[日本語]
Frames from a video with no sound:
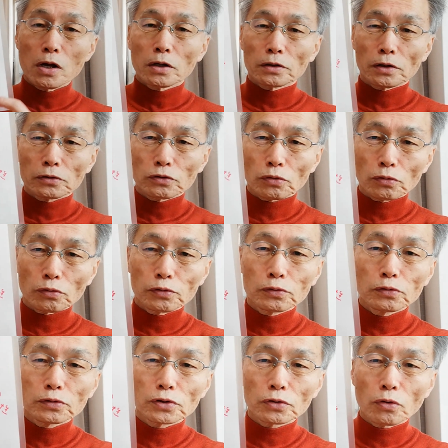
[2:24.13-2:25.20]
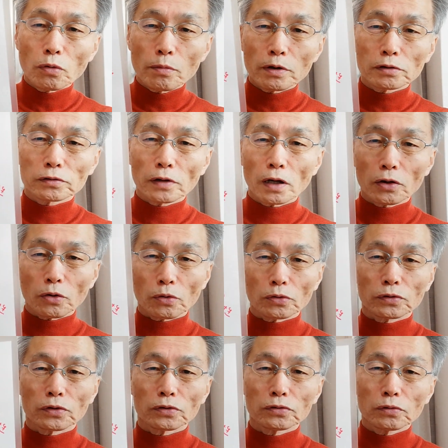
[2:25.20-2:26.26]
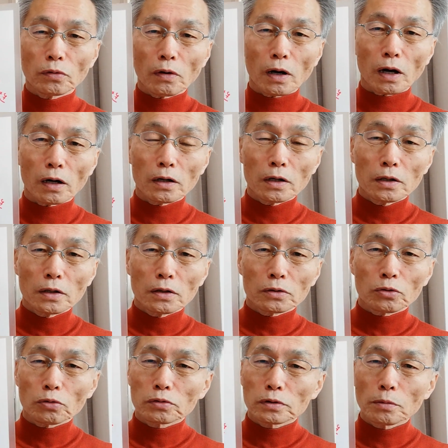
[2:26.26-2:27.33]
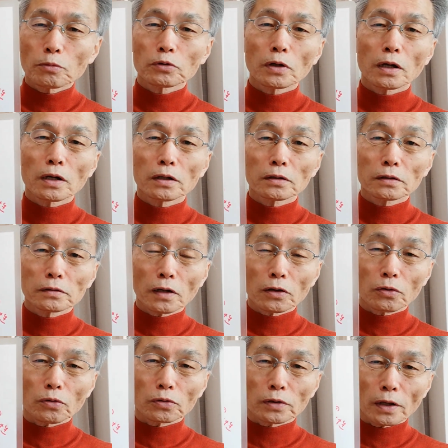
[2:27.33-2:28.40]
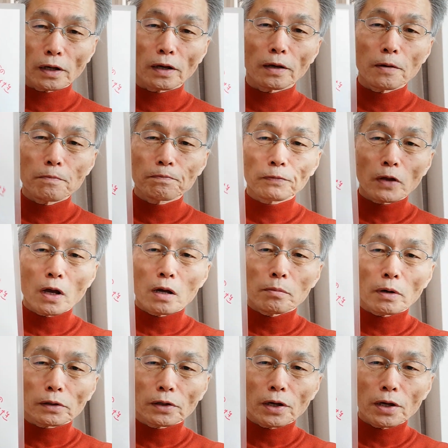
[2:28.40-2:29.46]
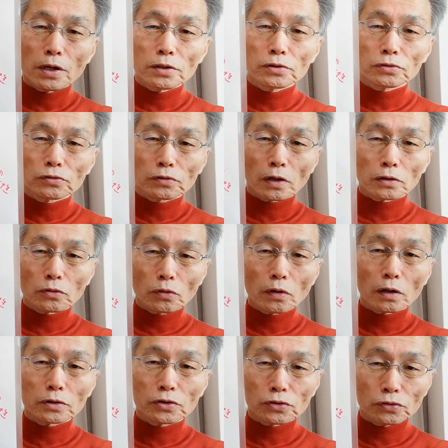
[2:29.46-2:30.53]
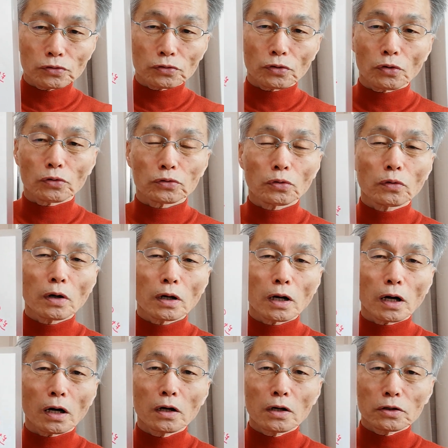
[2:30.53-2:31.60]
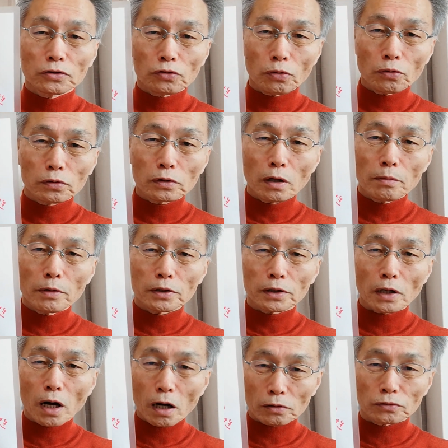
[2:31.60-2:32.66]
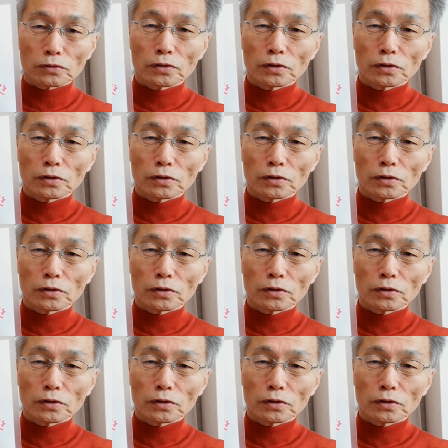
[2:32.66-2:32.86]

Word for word: でその封じ込める作業っていうのはとっても大変な作業で、まあ、芸術家とか宗教とかがそのためにある